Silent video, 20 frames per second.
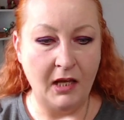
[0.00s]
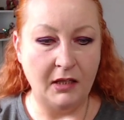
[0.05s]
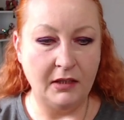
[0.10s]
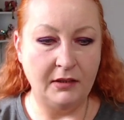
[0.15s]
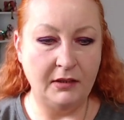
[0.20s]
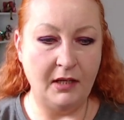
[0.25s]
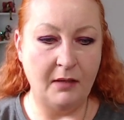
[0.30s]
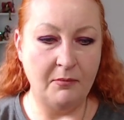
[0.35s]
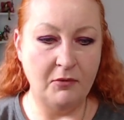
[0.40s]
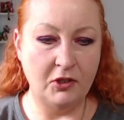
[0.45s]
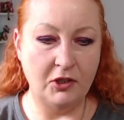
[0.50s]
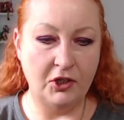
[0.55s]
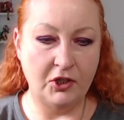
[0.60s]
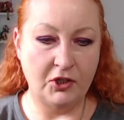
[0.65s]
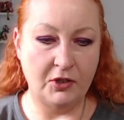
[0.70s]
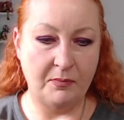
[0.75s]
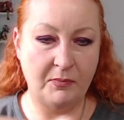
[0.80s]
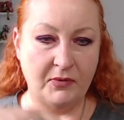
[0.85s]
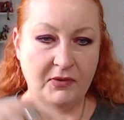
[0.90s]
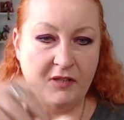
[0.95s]
Ja myślę,
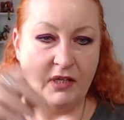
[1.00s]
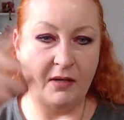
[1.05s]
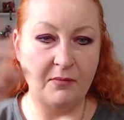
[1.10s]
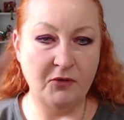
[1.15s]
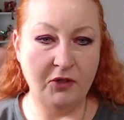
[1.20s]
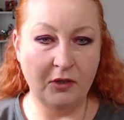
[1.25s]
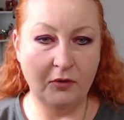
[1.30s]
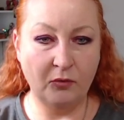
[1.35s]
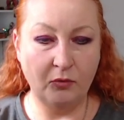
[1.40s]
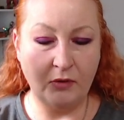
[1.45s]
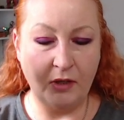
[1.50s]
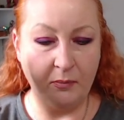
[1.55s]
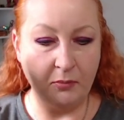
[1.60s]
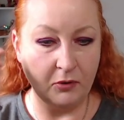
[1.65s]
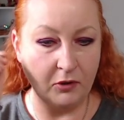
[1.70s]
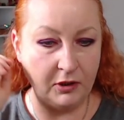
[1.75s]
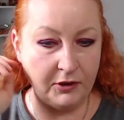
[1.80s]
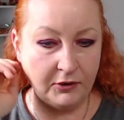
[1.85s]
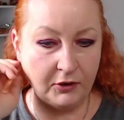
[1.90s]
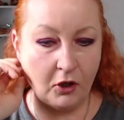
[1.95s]
że postaram się tutaj
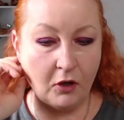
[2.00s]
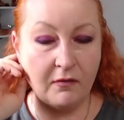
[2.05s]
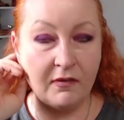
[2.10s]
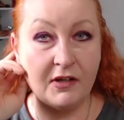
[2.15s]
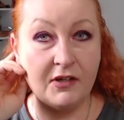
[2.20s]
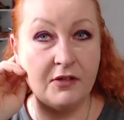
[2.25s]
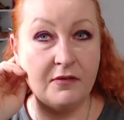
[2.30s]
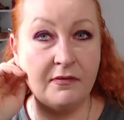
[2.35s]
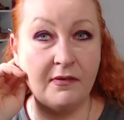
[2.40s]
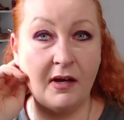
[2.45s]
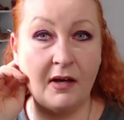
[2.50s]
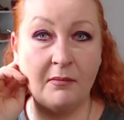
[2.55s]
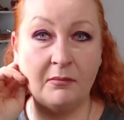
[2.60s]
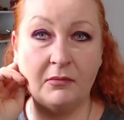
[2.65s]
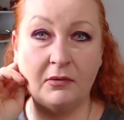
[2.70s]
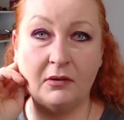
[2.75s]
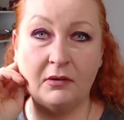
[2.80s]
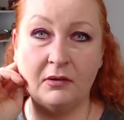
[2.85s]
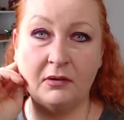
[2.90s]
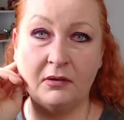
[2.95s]
podlinkować
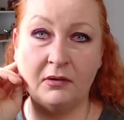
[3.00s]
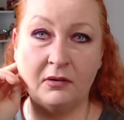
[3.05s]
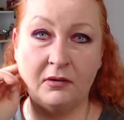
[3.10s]
Wam e,